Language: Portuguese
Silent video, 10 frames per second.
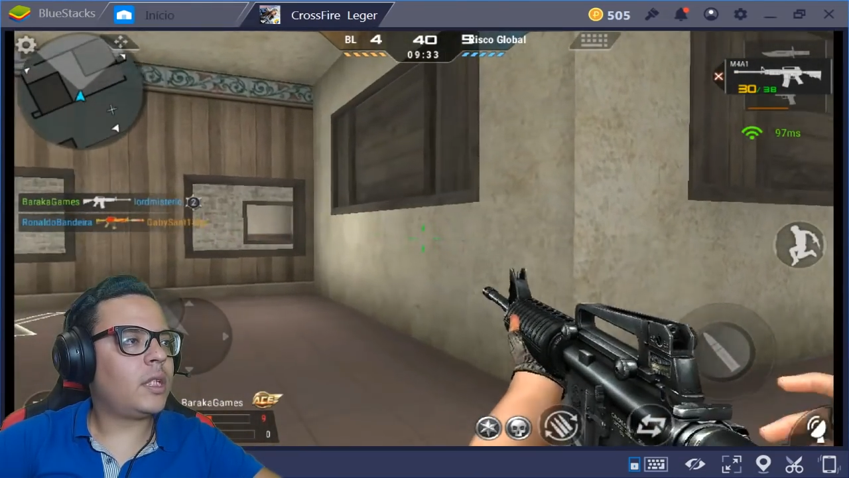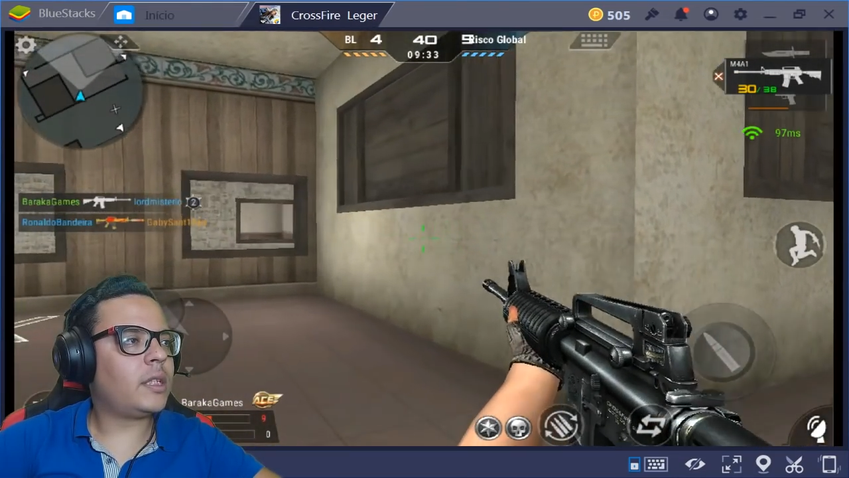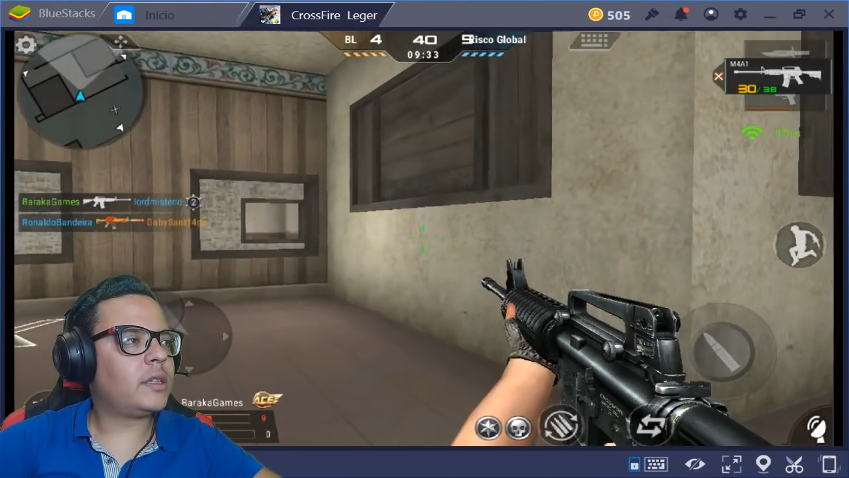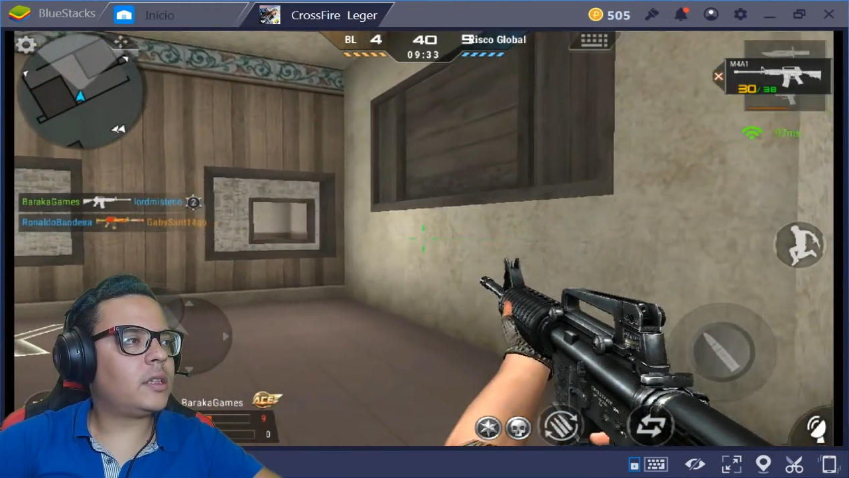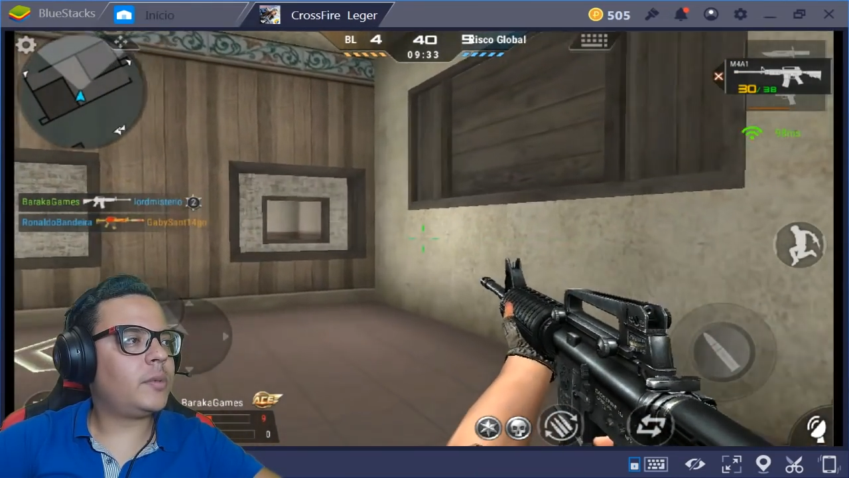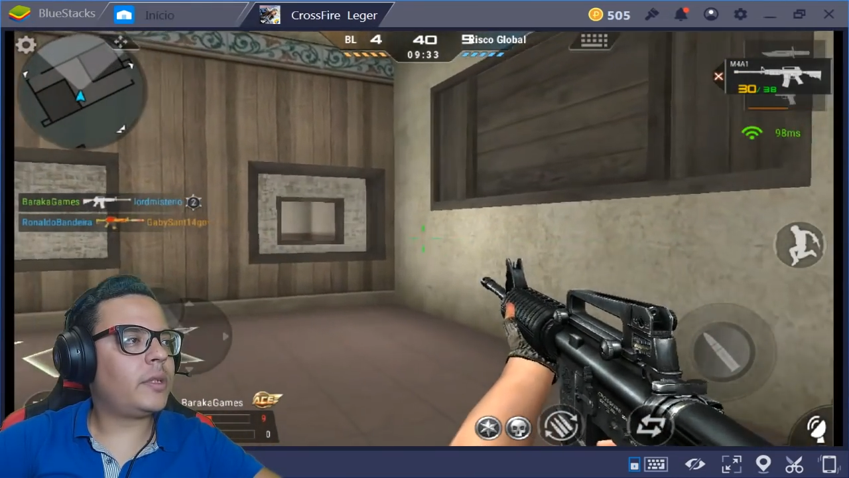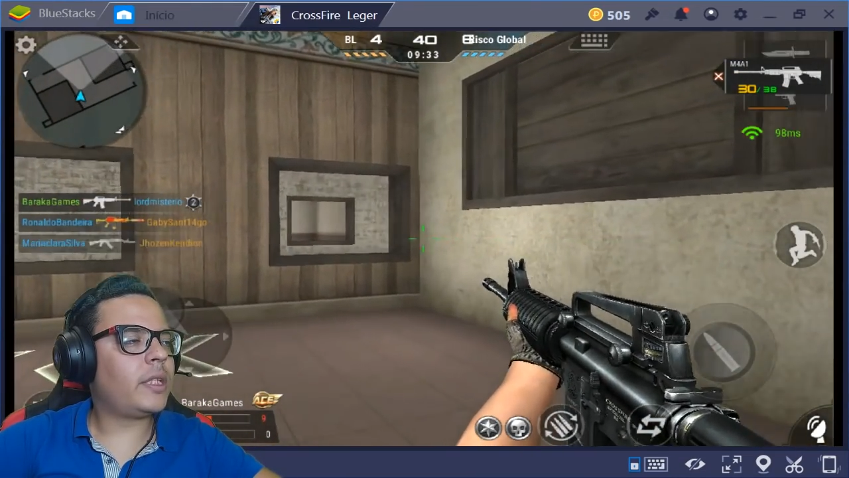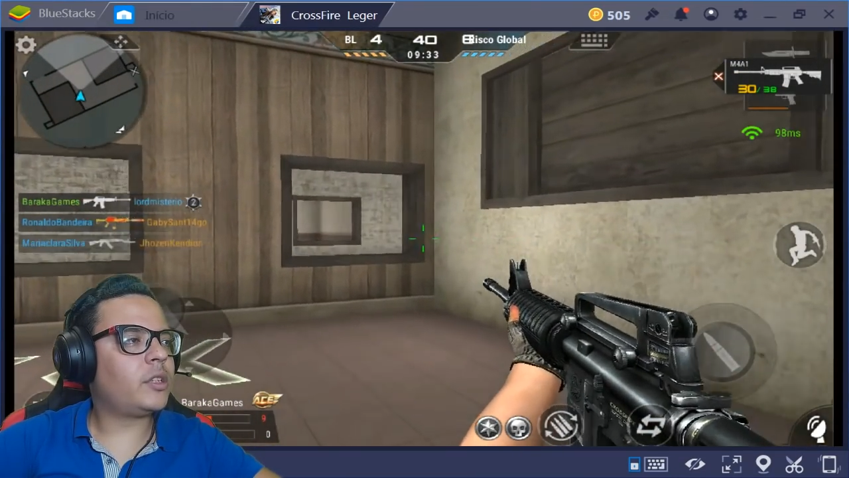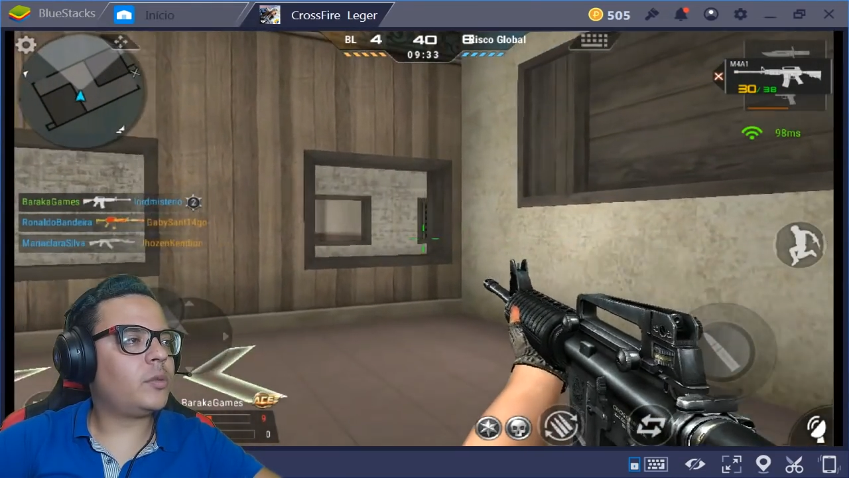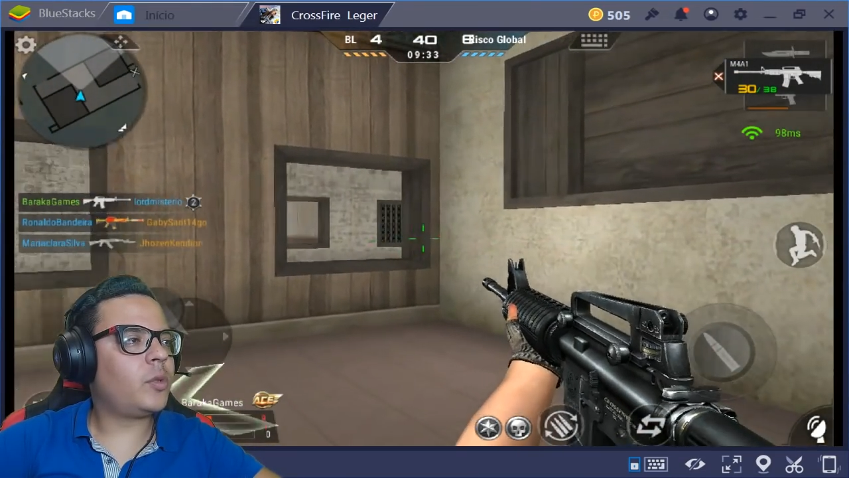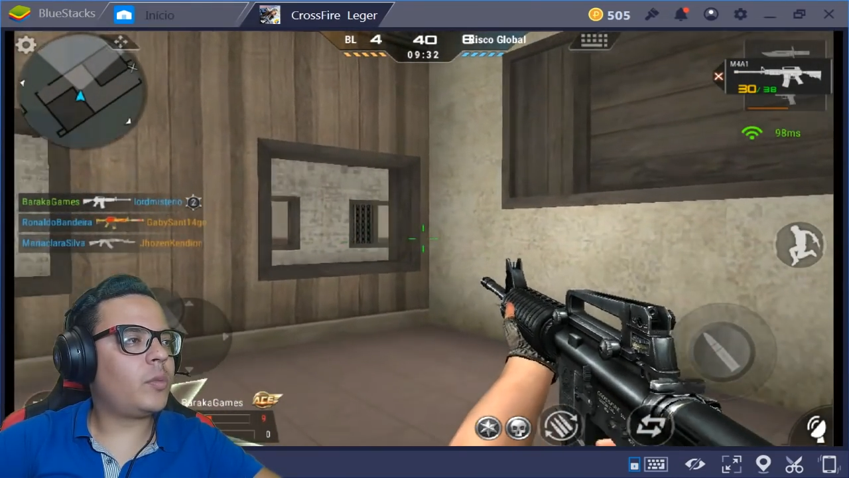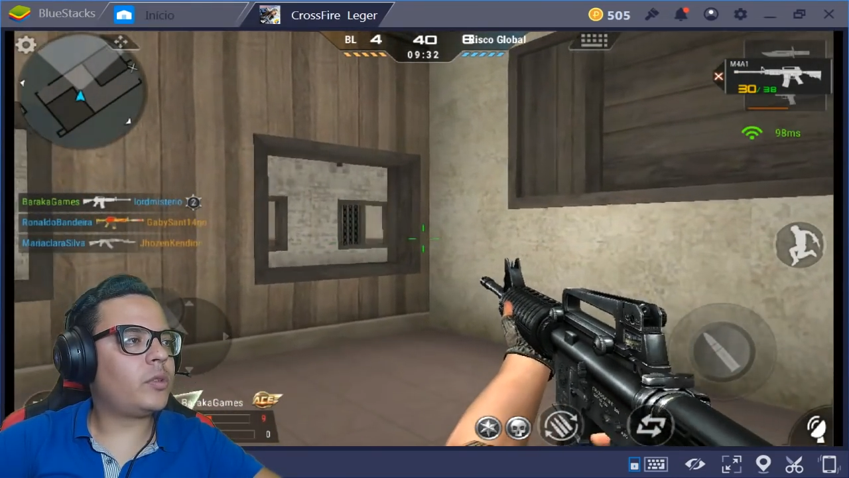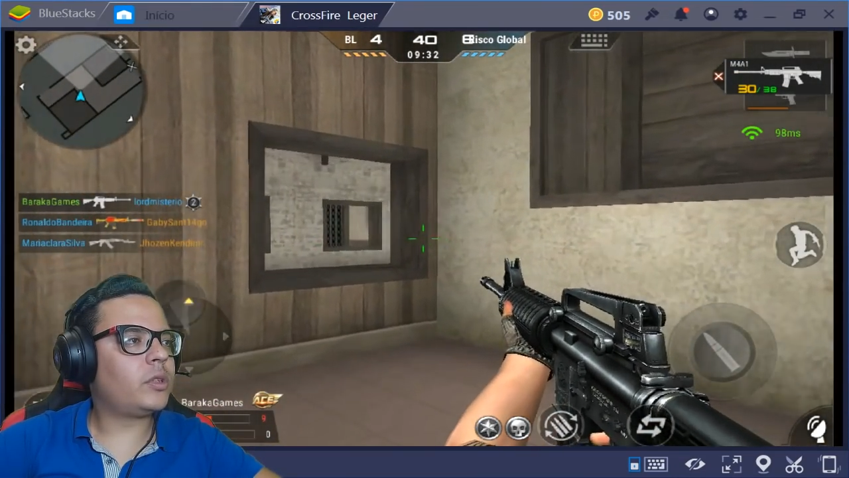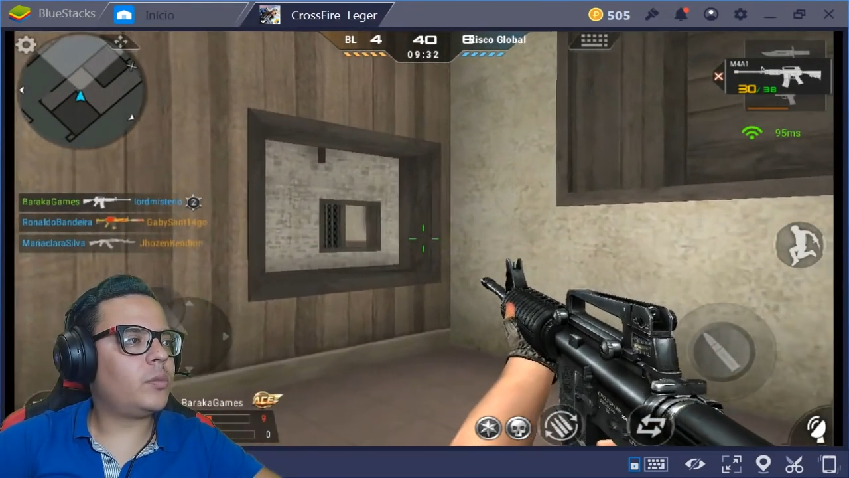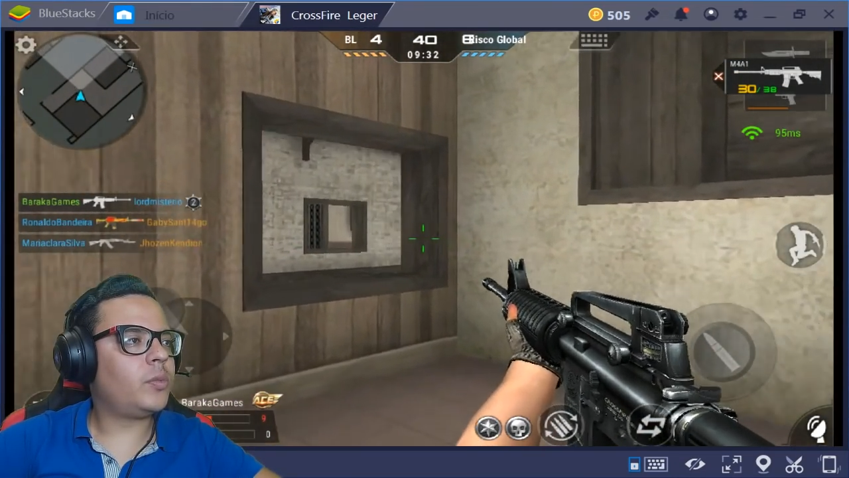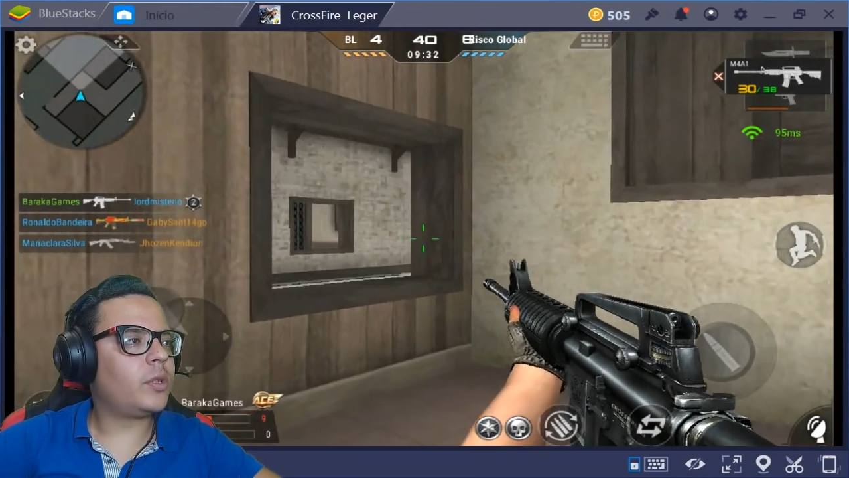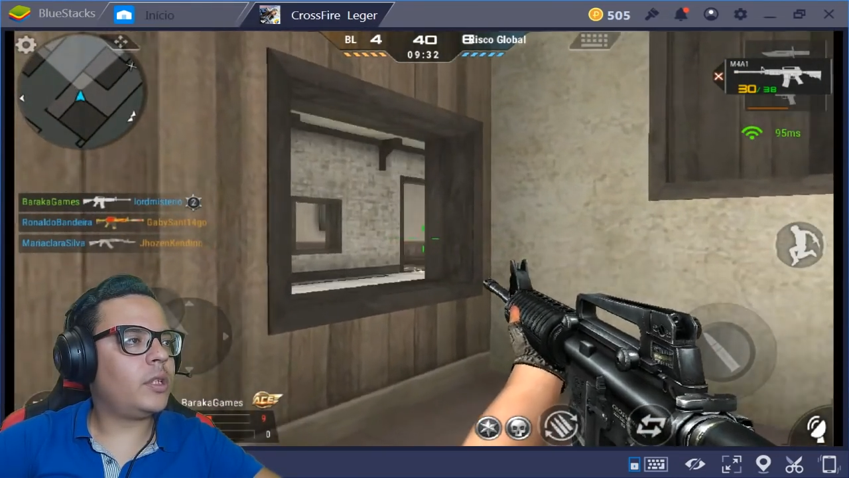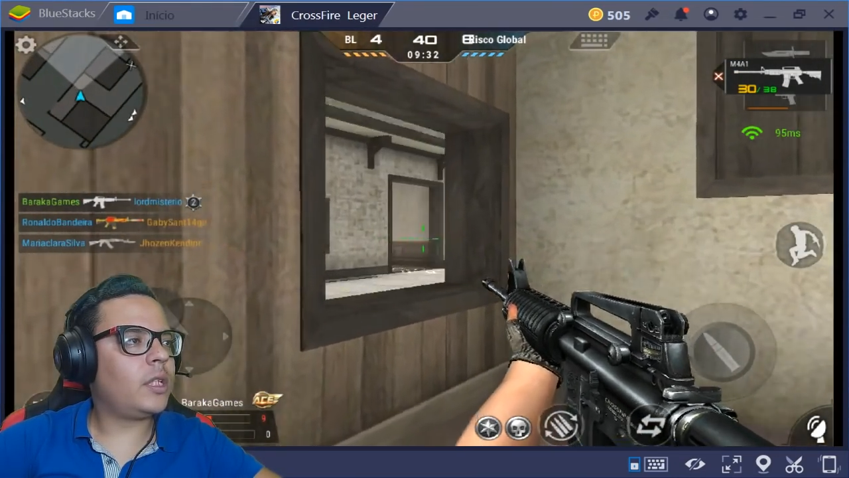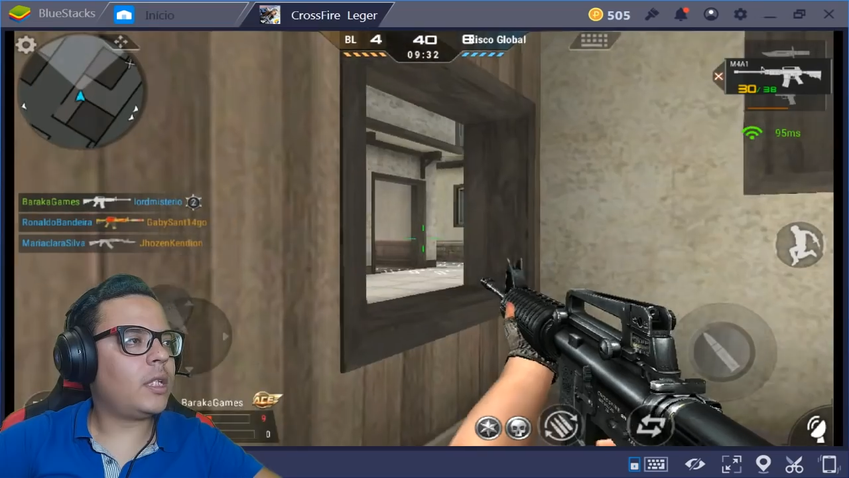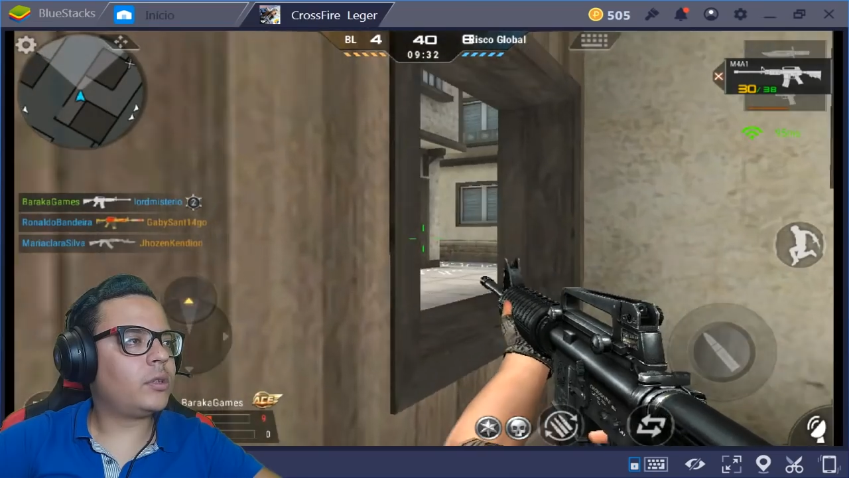A sensibilidade do meu mouse está um
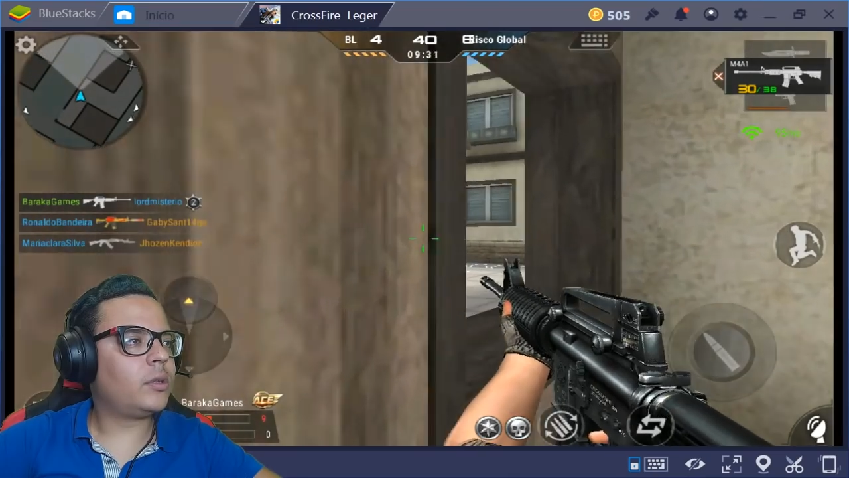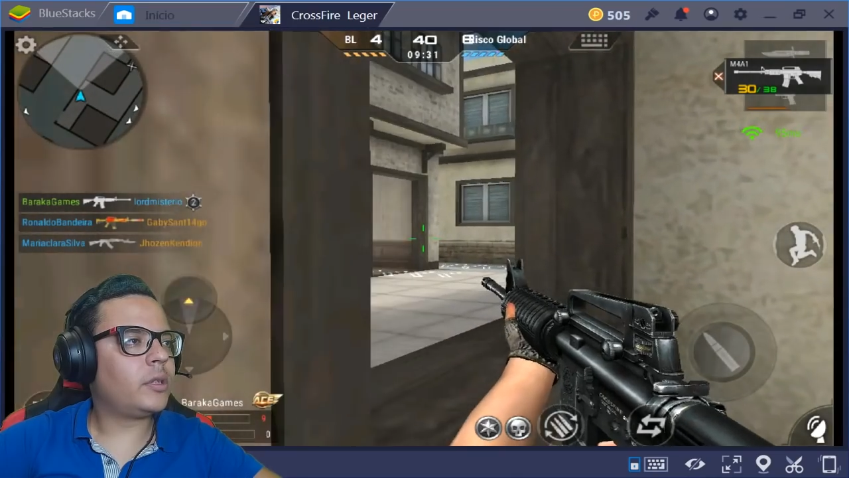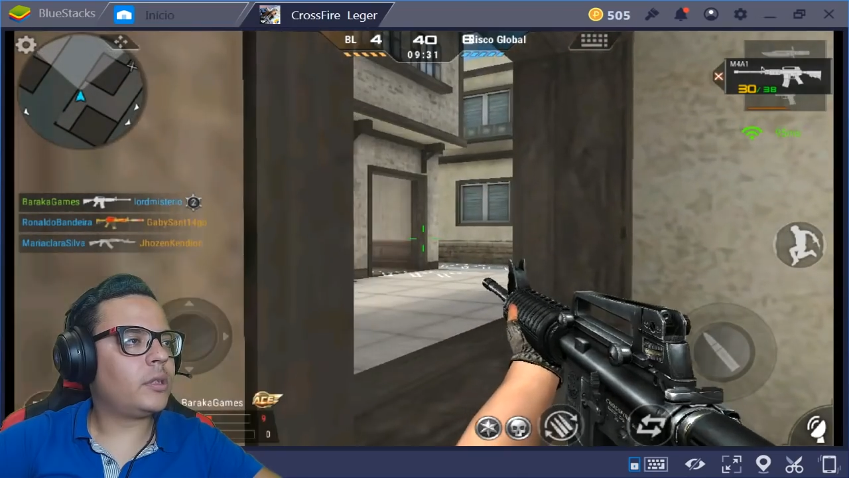pouquinho alta, mas.